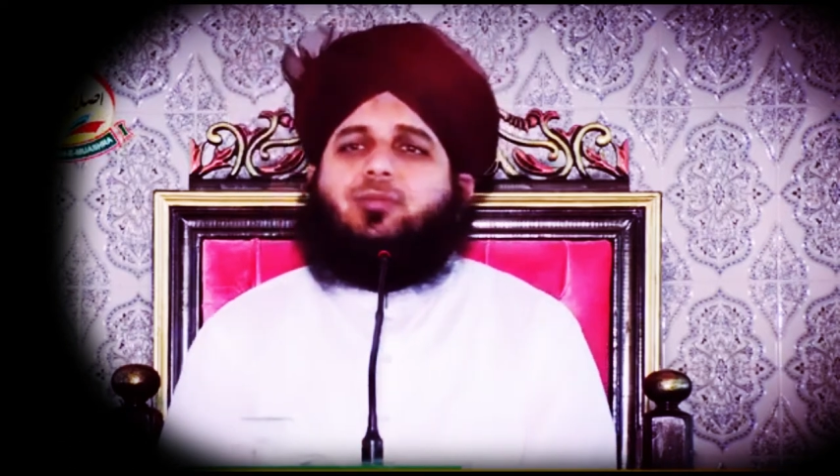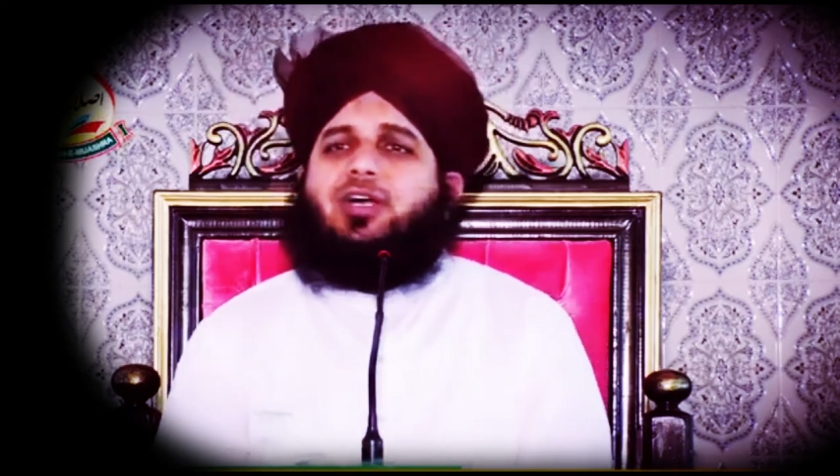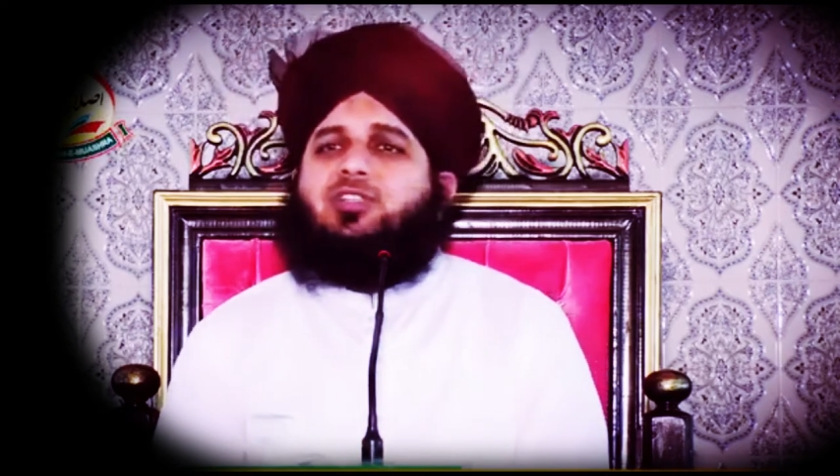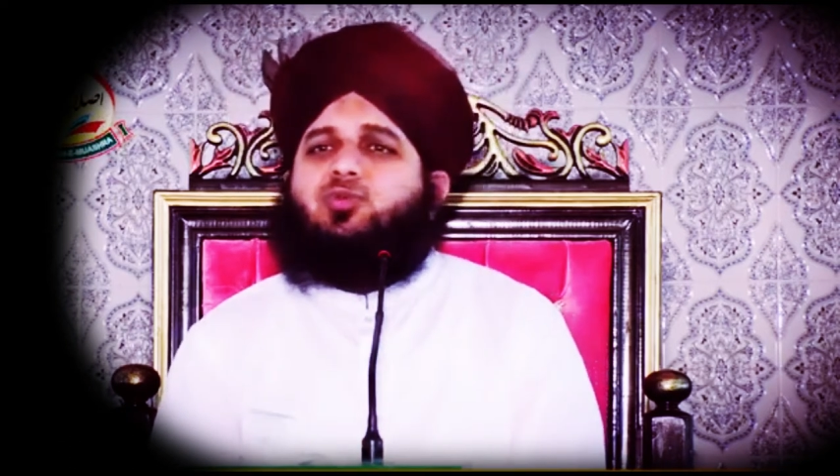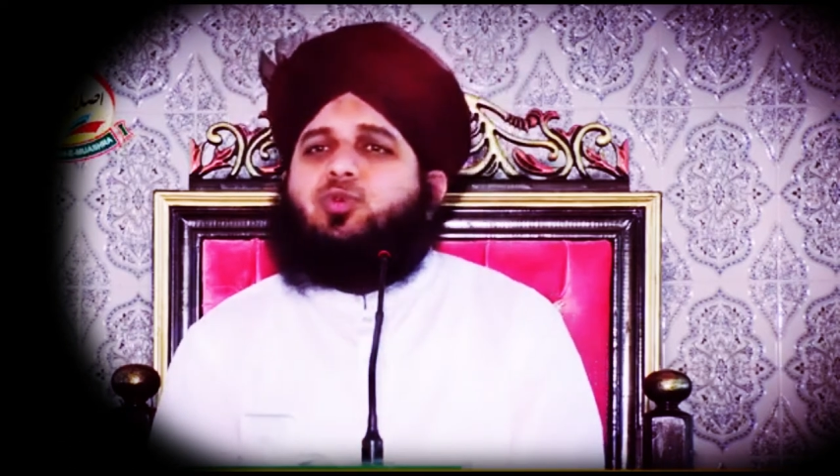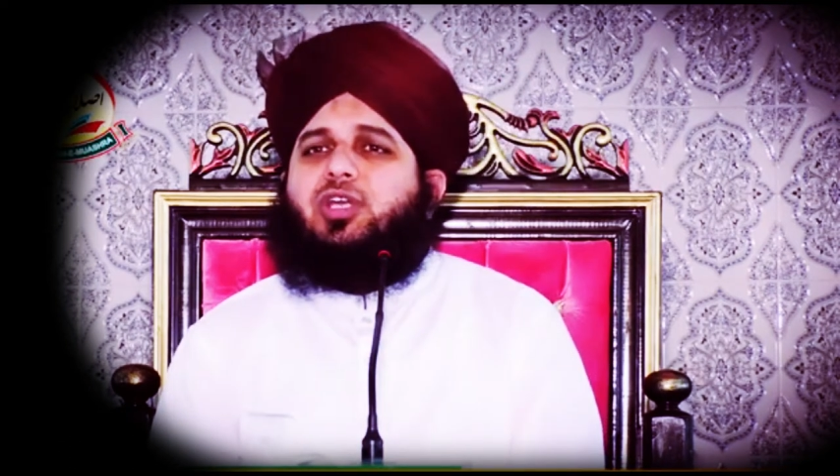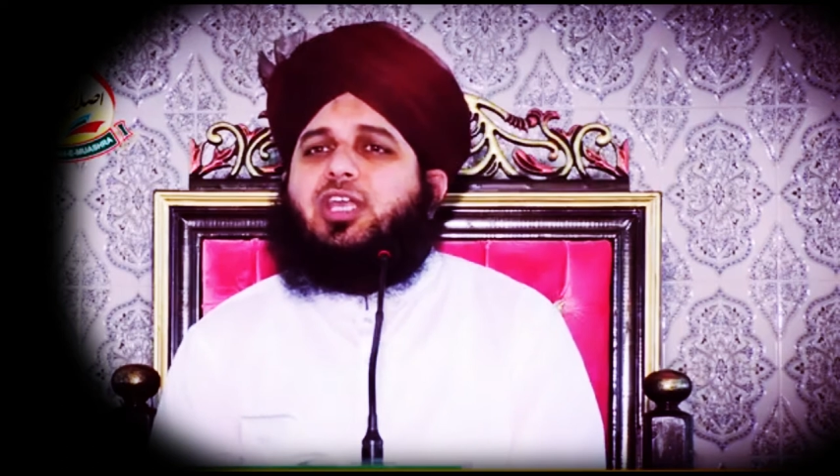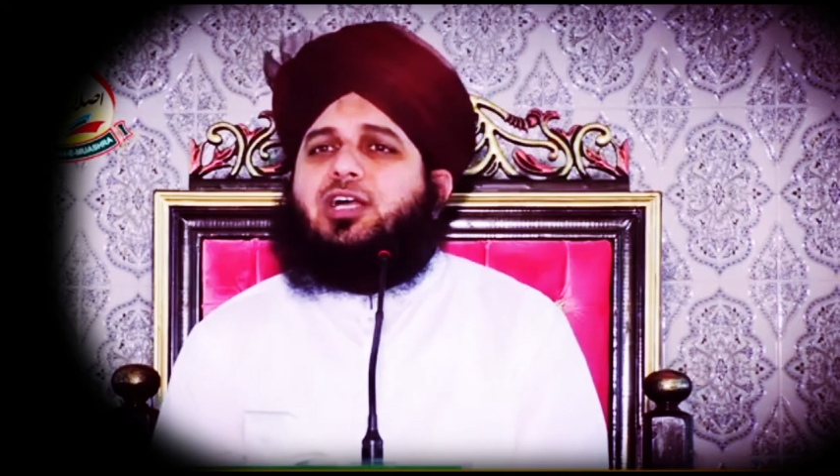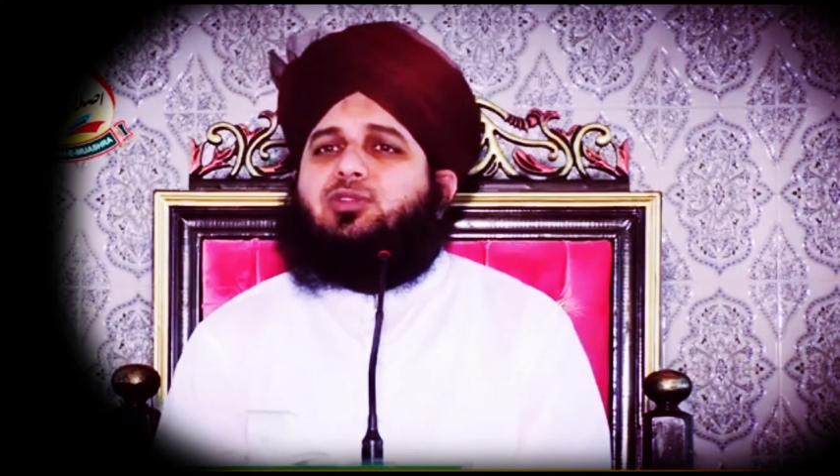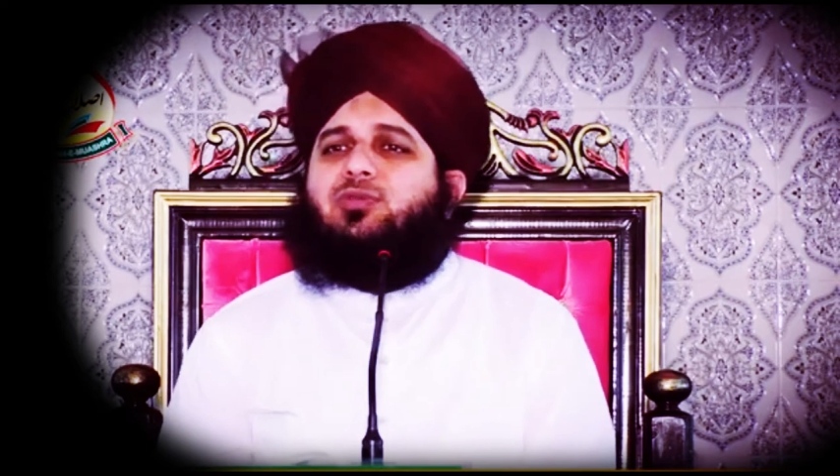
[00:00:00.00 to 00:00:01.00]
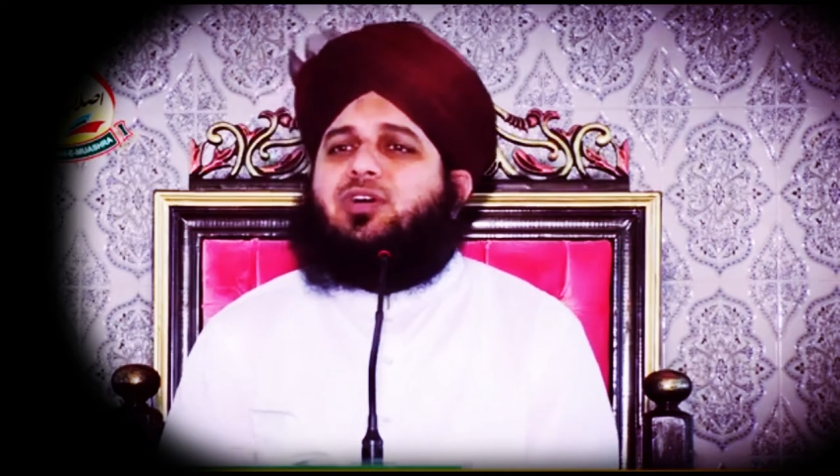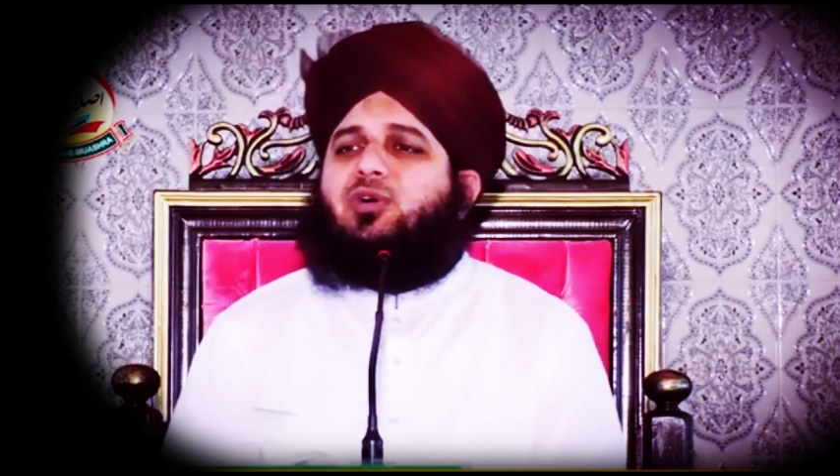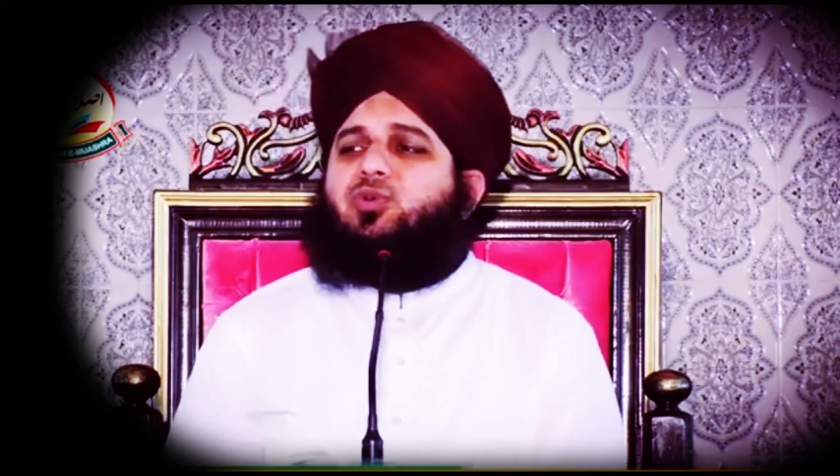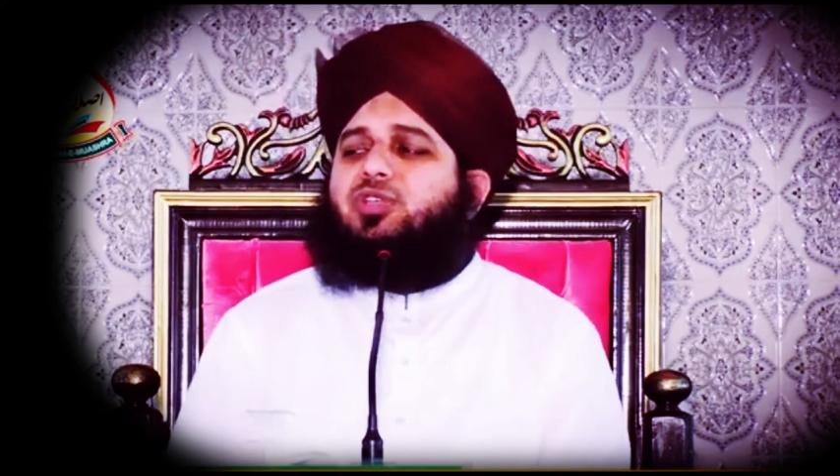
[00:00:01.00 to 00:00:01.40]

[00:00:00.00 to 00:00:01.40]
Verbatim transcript: के पास वो गया तो वहाँ